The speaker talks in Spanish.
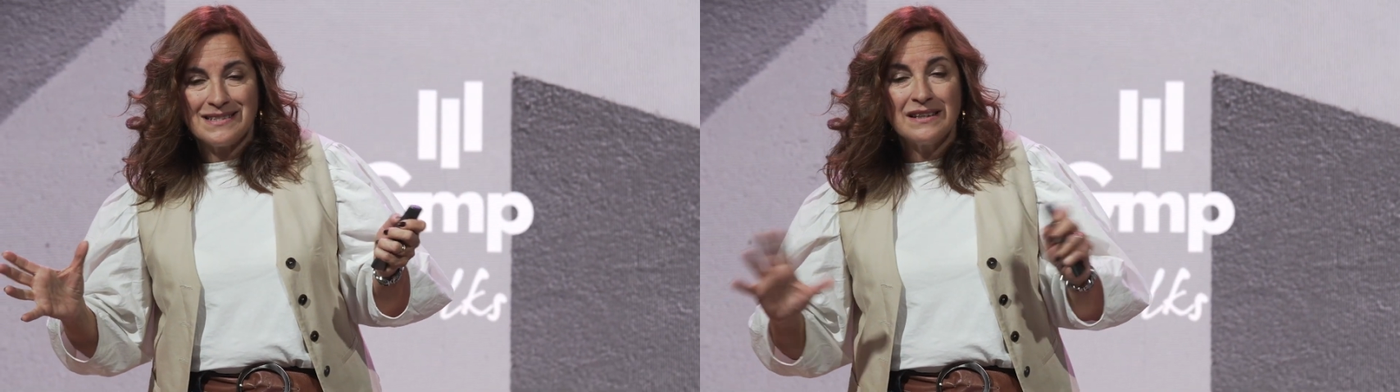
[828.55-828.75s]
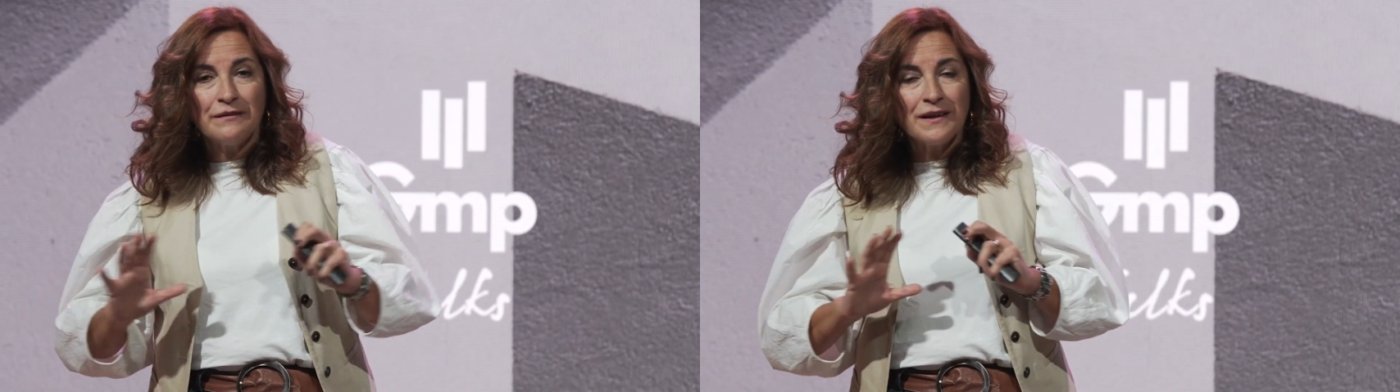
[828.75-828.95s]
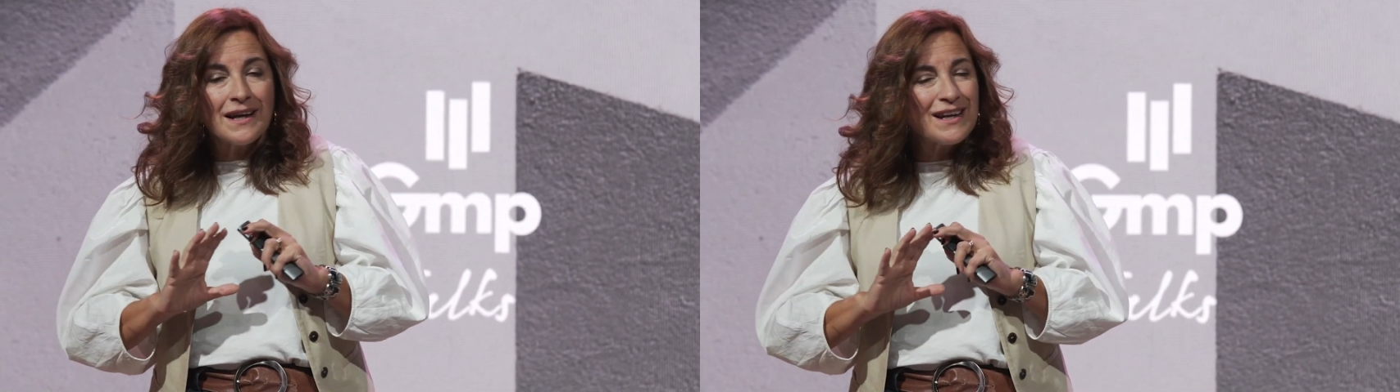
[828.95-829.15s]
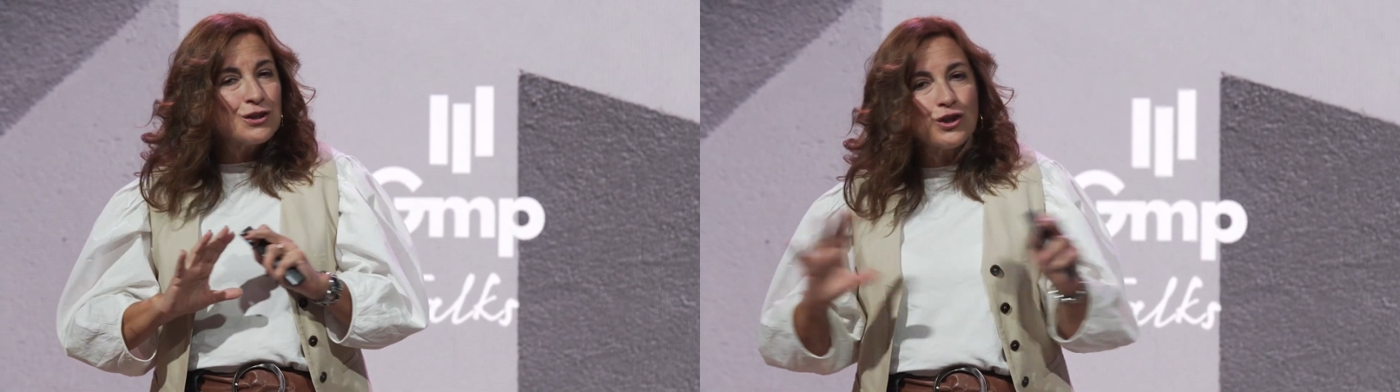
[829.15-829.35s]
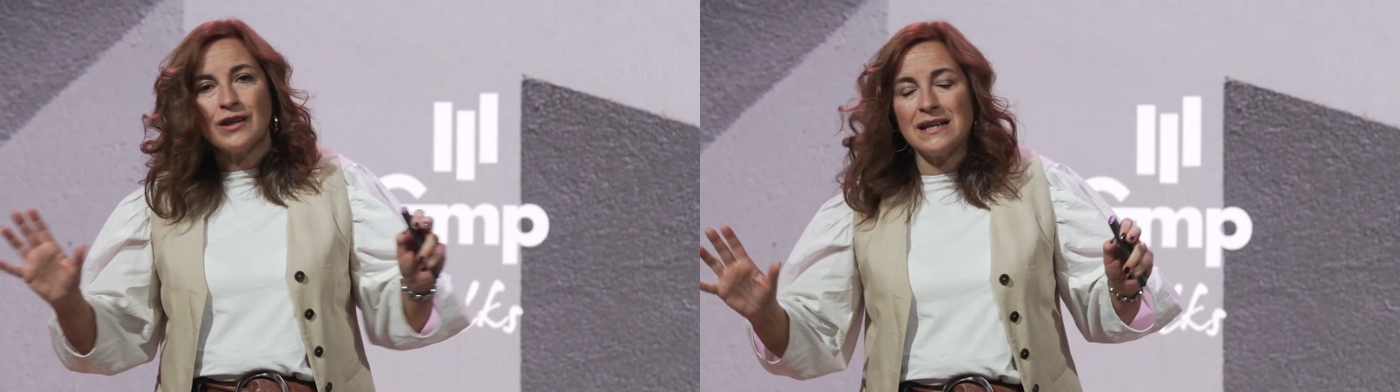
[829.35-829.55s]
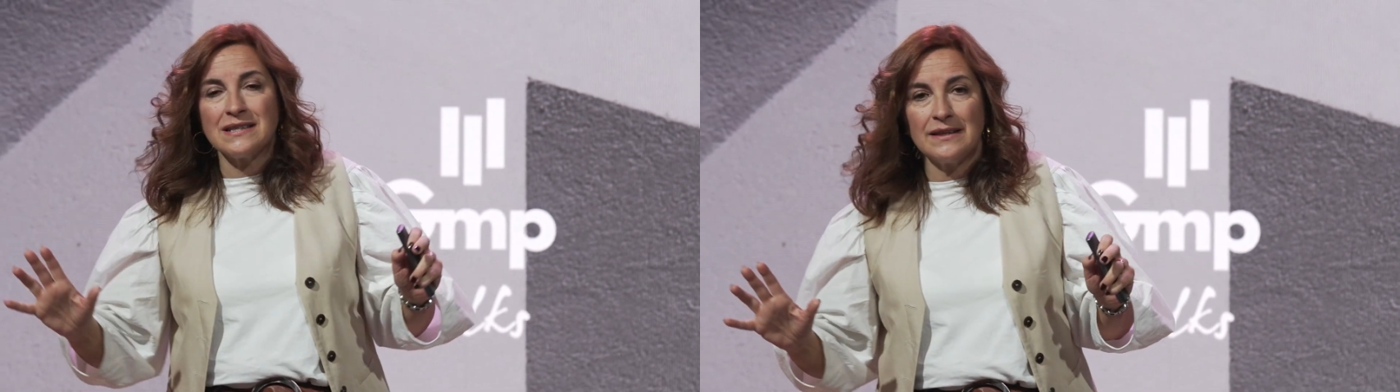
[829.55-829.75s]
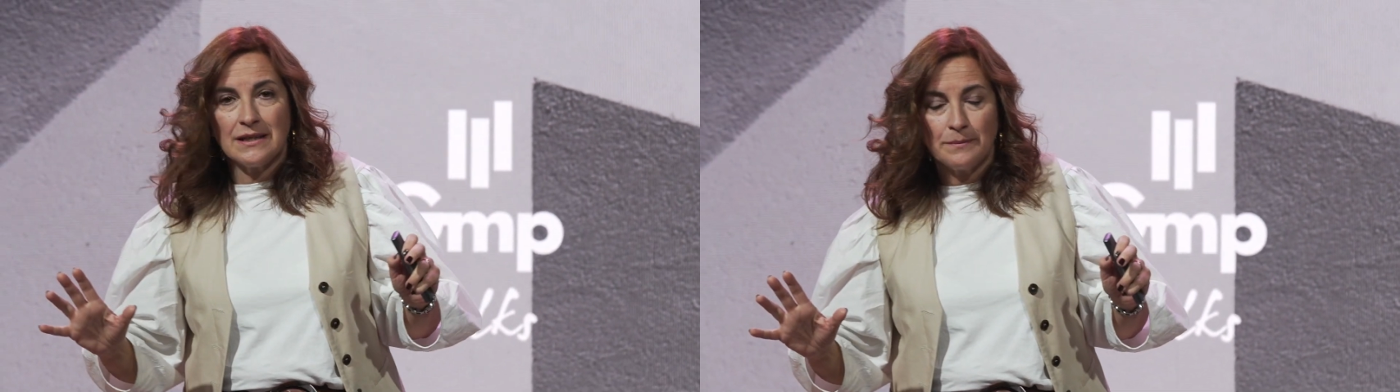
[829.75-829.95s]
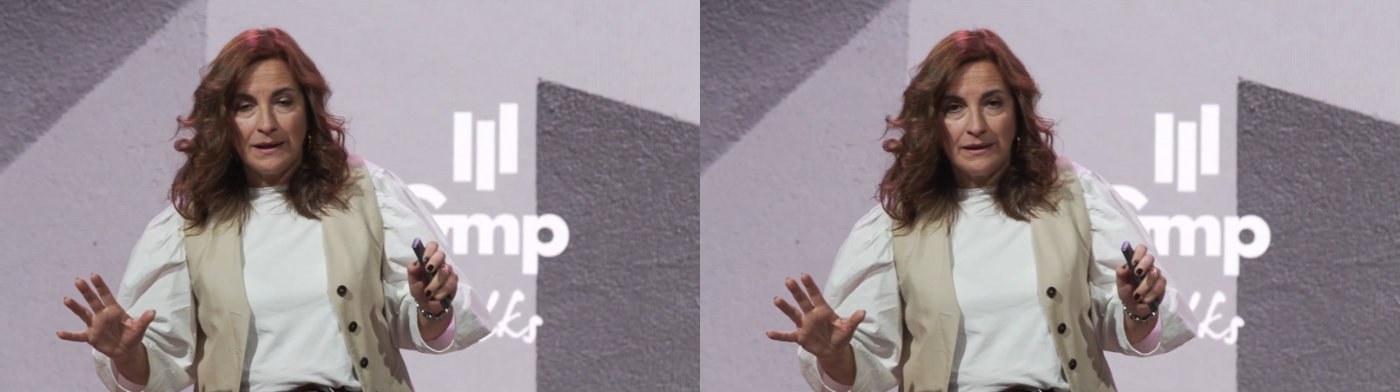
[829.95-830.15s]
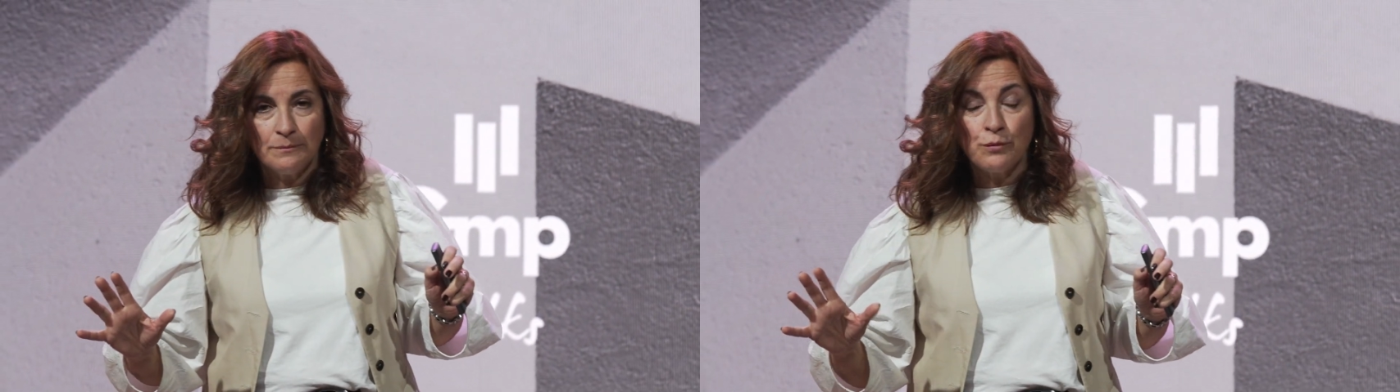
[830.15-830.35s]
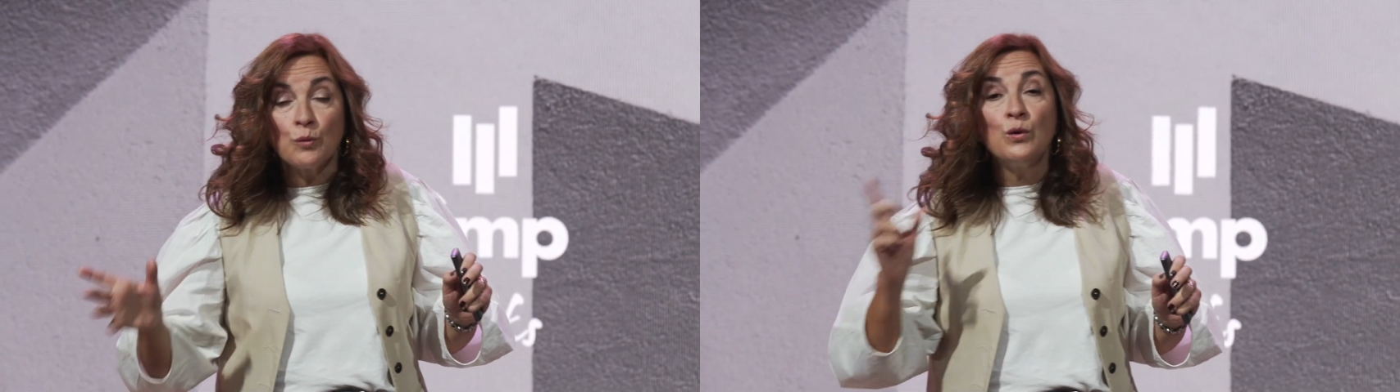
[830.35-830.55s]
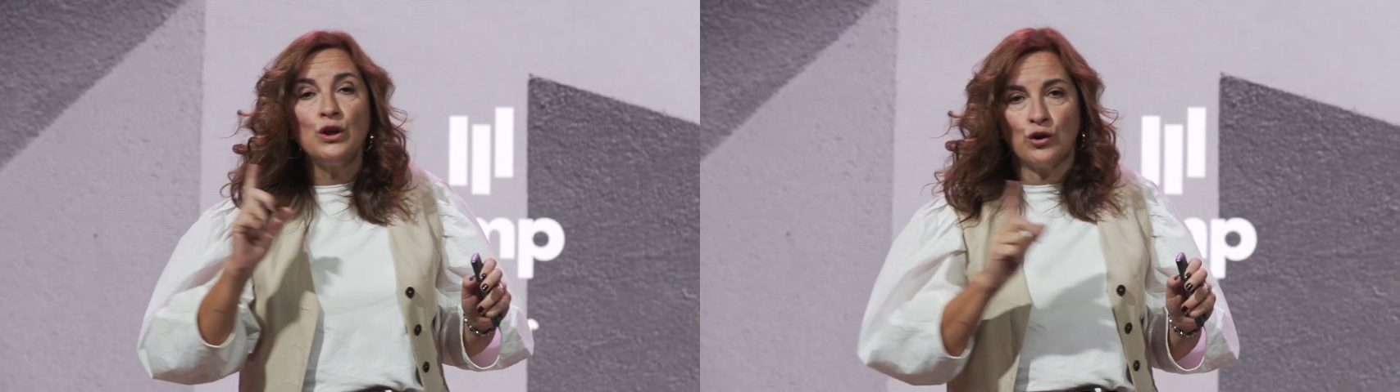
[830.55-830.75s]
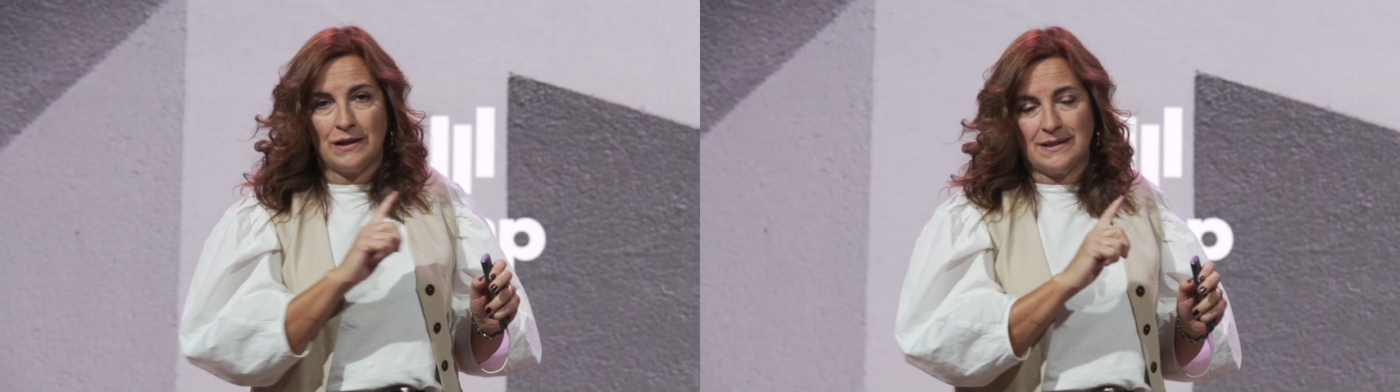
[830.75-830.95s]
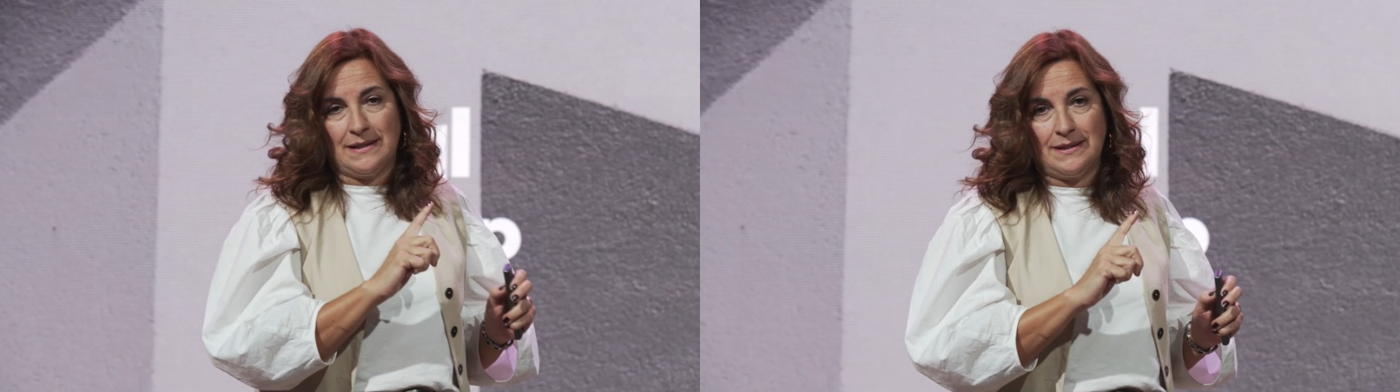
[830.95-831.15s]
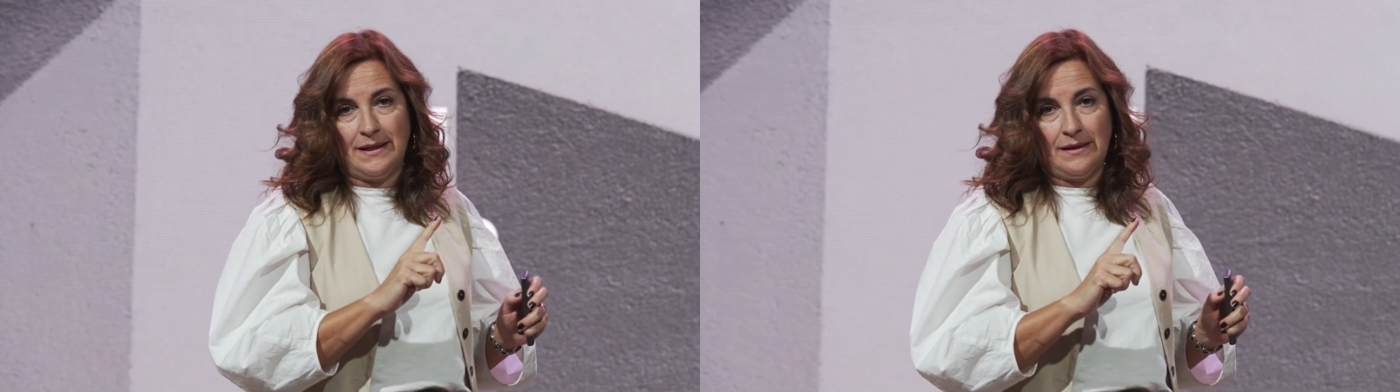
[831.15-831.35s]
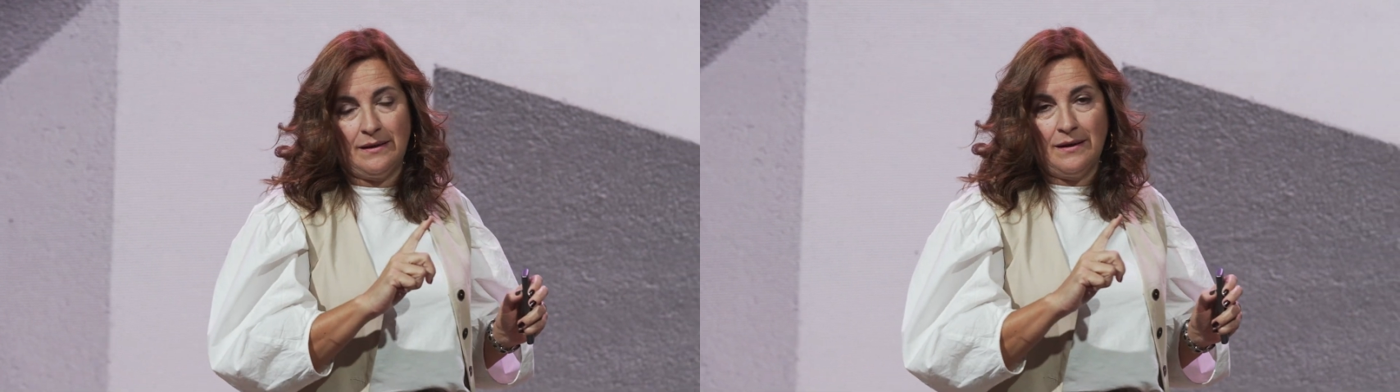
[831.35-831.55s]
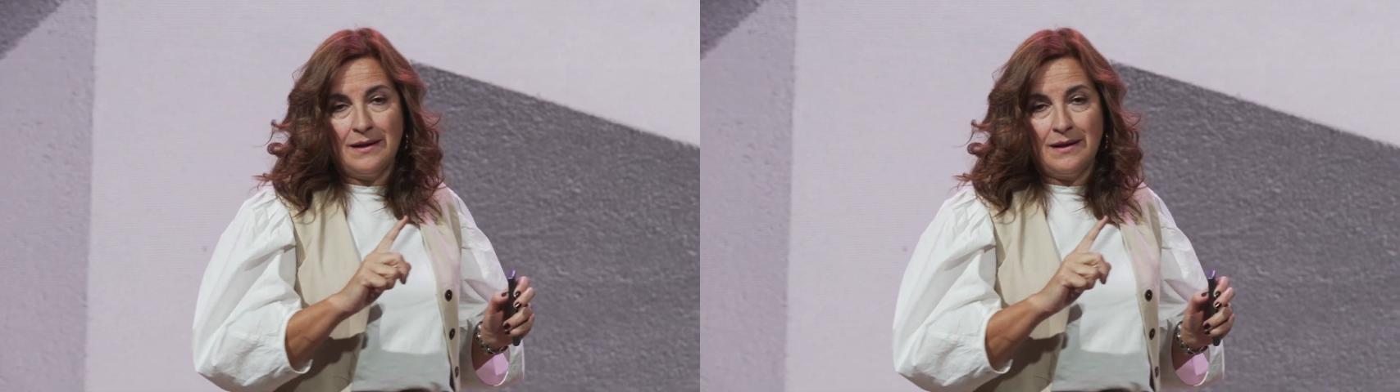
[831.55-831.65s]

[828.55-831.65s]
Significa que todas las ideas valen, por muy locas que sean.